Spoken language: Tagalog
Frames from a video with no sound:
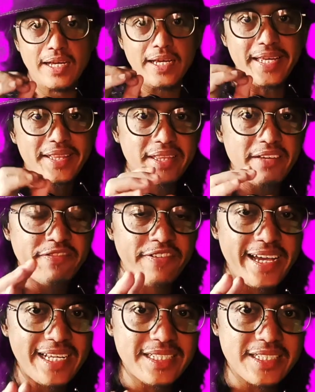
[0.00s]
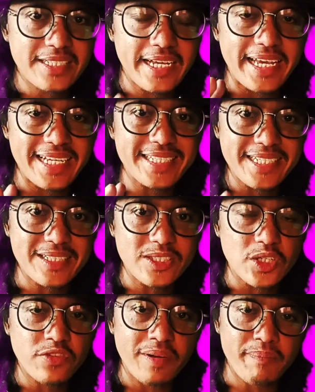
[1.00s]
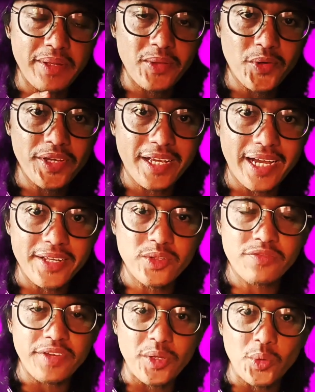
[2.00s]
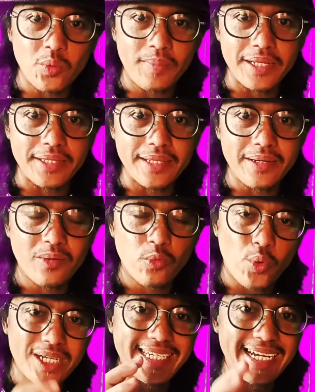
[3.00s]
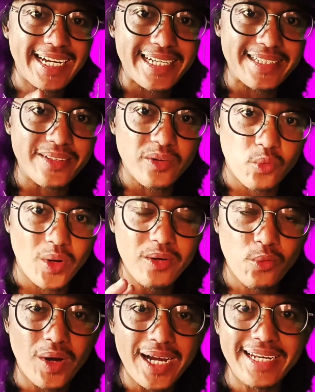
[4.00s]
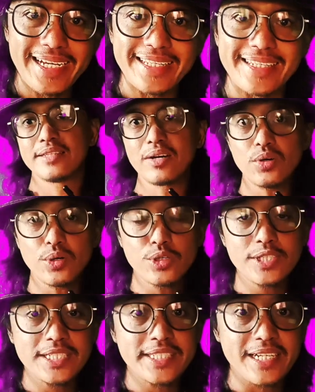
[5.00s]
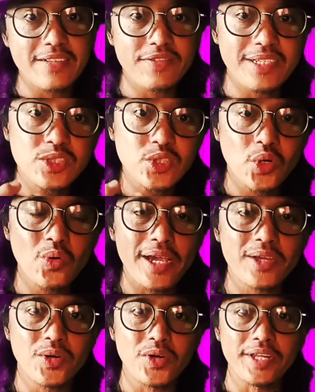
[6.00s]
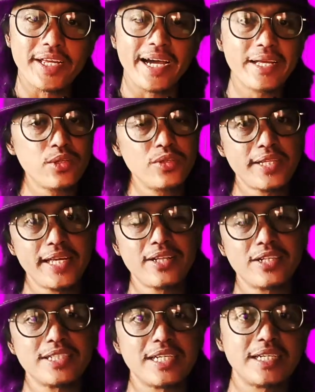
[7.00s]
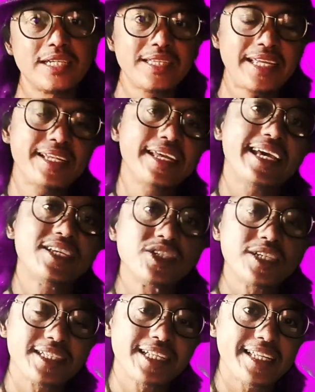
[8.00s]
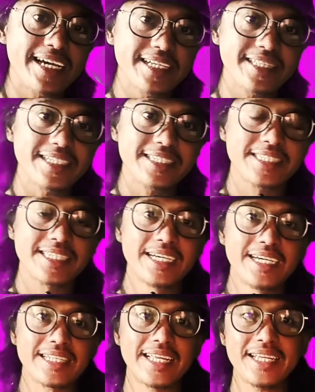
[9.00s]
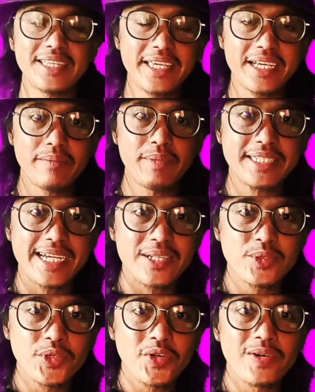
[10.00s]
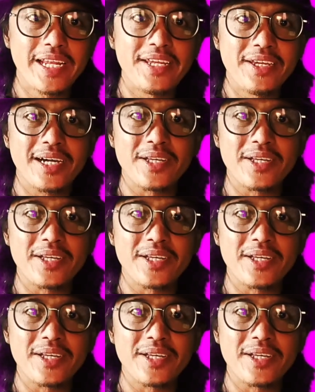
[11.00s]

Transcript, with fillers: It defines the essence of a Pinoy kind of inuman wasakan, walwalan. The chorus itself is so iconic. I don't think there's a teenager in the 90s na hindi kabisado yung linyang